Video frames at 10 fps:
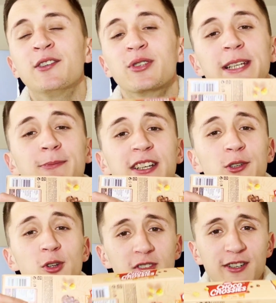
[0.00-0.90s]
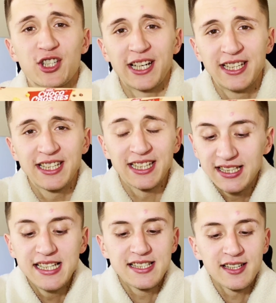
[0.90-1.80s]
Und ich werde höchstwahrscheinlich
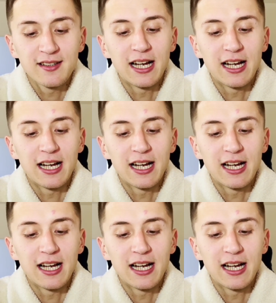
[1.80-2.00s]
diese,